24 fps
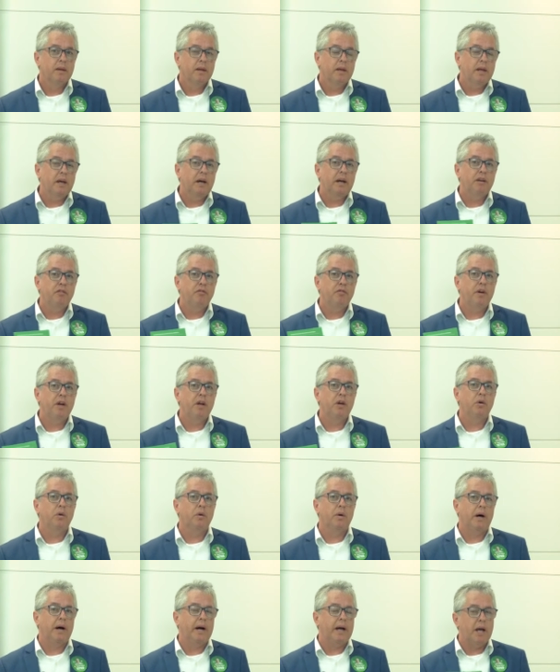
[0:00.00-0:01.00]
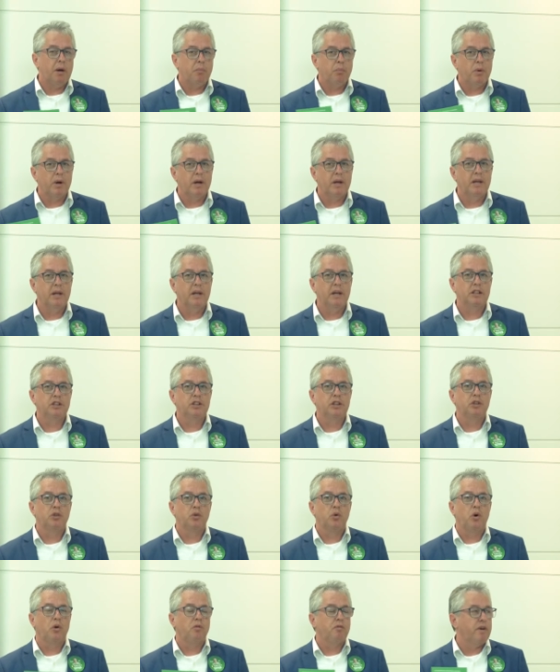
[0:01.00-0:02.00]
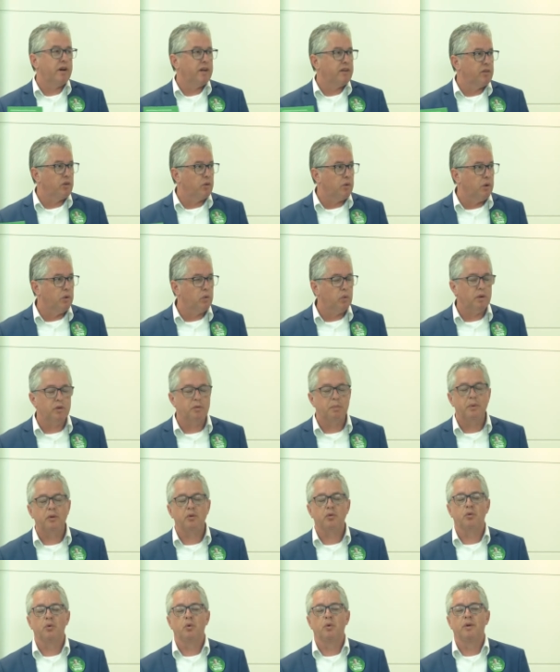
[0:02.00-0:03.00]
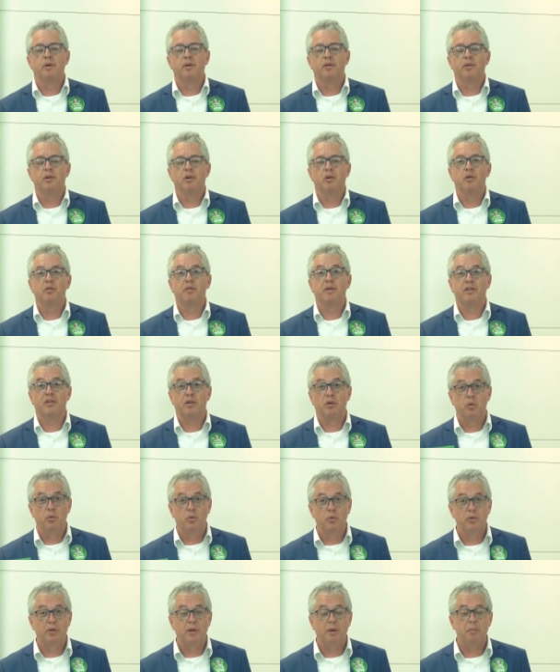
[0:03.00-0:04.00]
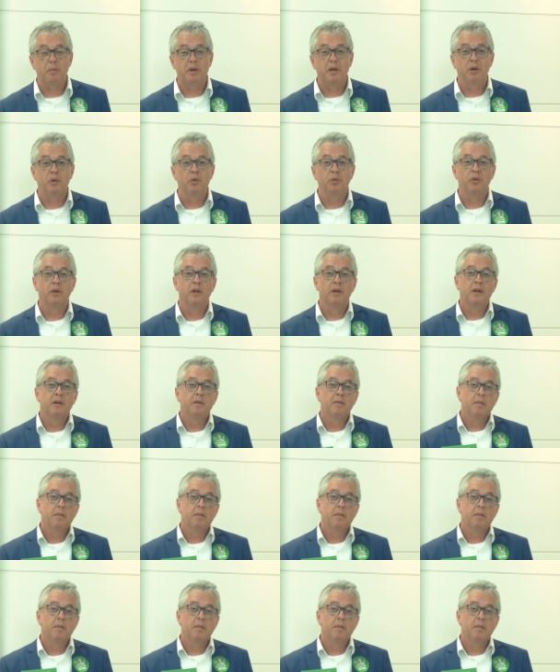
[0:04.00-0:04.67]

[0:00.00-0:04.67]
E aí veio a época que a gente conversa com, com as pessoas, conversa com os amigos.